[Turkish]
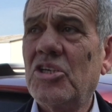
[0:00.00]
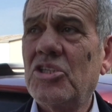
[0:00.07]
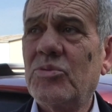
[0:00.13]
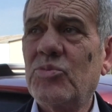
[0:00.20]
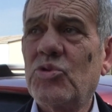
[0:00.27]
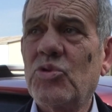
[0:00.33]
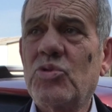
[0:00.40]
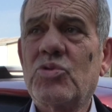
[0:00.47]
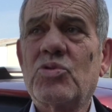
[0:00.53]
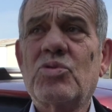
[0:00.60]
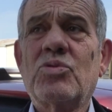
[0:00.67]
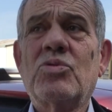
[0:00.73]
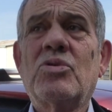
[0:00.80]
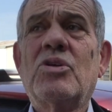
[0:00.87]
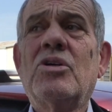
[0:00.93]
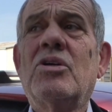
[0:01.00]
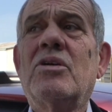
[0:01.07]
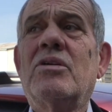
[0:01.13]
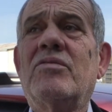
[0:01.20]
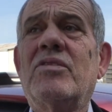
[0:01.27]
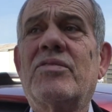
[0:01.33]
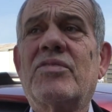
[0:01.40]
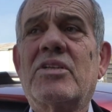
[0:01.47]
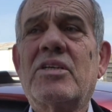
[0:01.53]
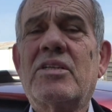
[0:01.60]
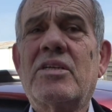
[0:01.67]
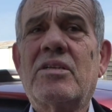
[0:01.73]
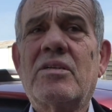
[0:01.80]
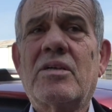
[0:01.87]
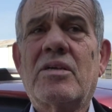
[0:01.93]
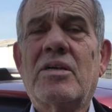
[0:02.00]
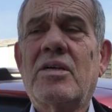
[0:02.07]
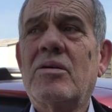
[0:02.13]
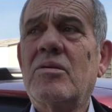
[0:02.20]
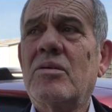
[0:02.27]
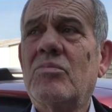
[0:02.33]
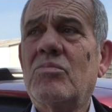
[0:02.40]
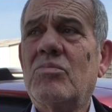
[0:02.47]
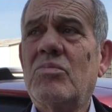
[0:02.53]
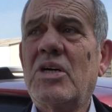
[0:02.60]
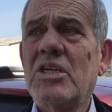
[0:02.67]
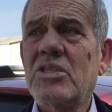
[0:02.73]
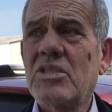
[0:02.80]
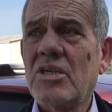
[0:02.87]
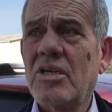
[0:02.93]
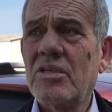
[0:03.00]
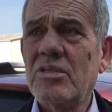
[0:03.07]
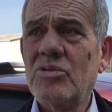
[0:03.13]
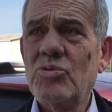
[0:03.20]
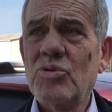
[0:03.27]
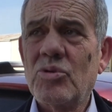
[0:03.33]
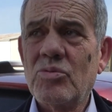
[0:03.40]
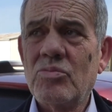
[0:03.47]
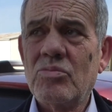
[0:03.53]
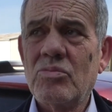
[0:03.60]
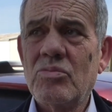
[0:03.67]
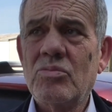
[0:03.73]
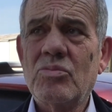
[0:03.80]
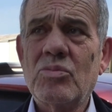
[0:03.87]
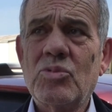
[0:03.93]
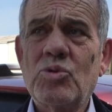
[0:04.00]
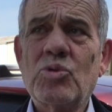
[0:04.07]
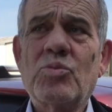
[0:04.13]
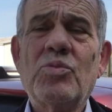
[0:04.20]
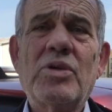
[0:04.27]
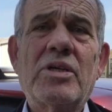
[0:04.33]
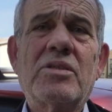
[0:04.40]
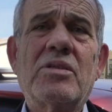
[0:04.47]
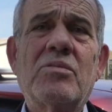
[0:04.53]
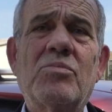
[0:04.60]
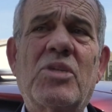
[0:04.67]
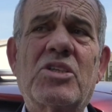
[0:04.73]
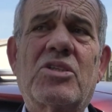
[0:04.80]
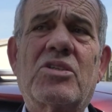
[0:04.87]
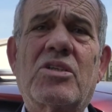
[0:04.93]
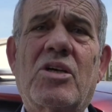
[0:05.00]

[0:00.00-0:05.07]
geçmiş olsun. Vefat edenlere başsağlığı diliyorum. Türk milletinin başı